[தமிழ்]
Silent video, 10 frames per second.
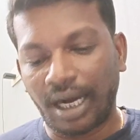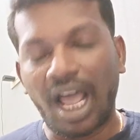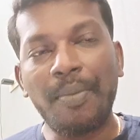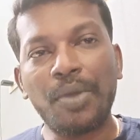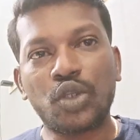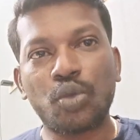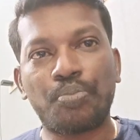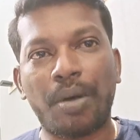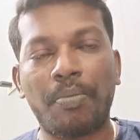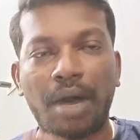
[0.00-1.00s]

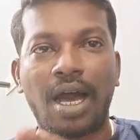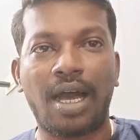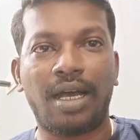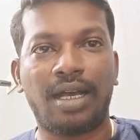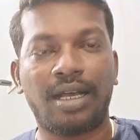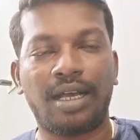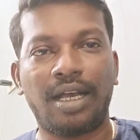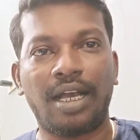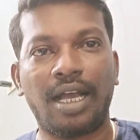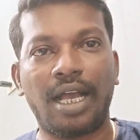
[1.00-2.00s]
ராமசுப்பம்மா
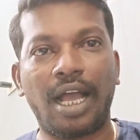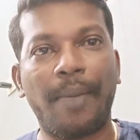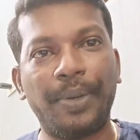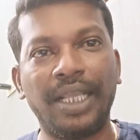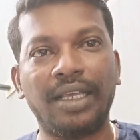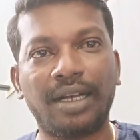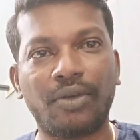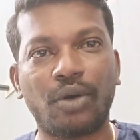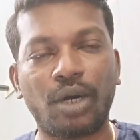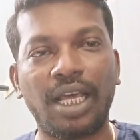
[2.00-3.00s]

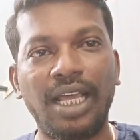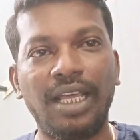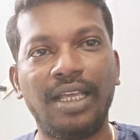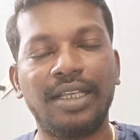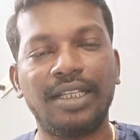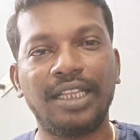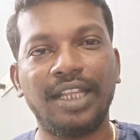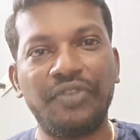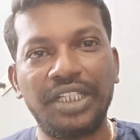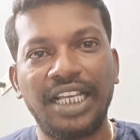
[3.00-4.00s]
அப்படிங்கிறவரோட
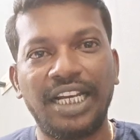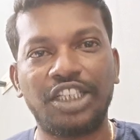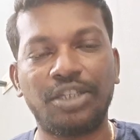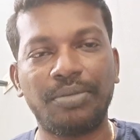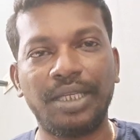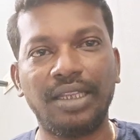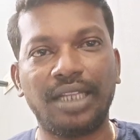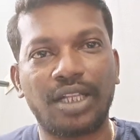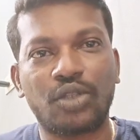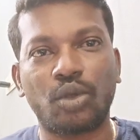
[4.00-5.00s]
இந்த விஜயலட்சுமி
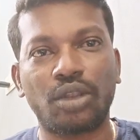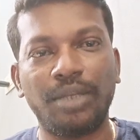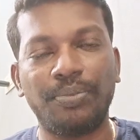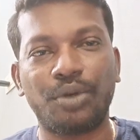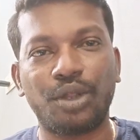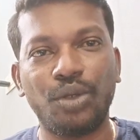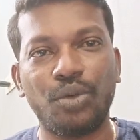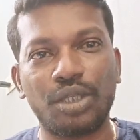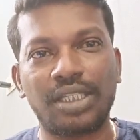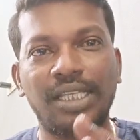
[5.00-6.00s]
தனது சொத்தை பொறுத்து
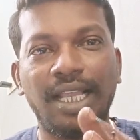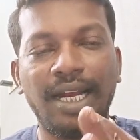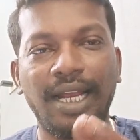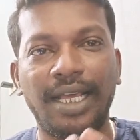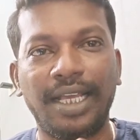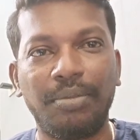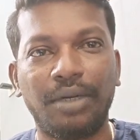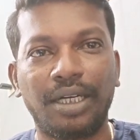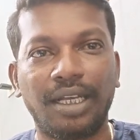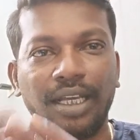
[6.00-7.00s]
ஒரு சேல்
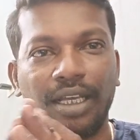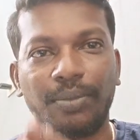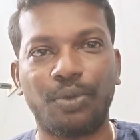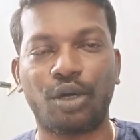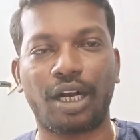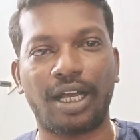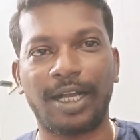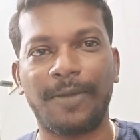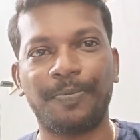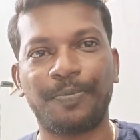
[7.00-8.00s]
அக்ரிமெண்ட்டை போடுறாங்க